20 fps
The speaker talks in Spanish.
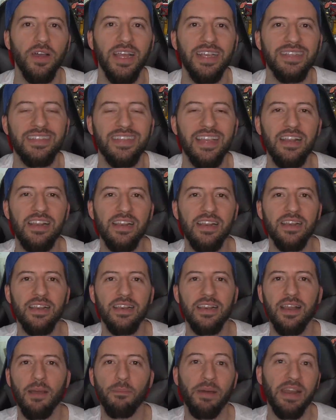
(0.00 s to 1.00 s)
es
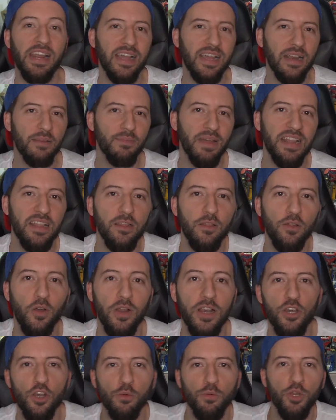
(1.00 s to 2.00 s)
la pareja, el marido,
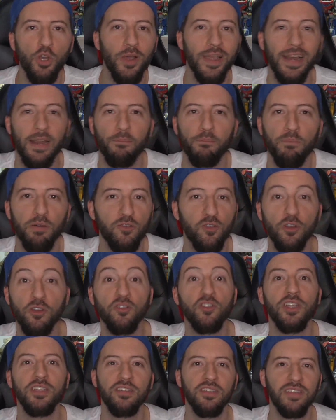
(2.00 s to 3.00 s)
el novio, el esposo, no
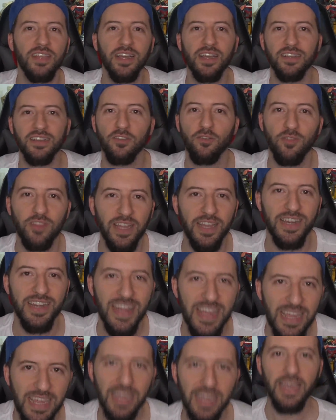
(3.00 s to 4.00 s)
sé si están casados, de
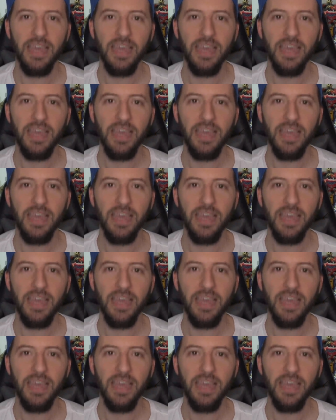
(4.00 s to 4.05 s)
Nicki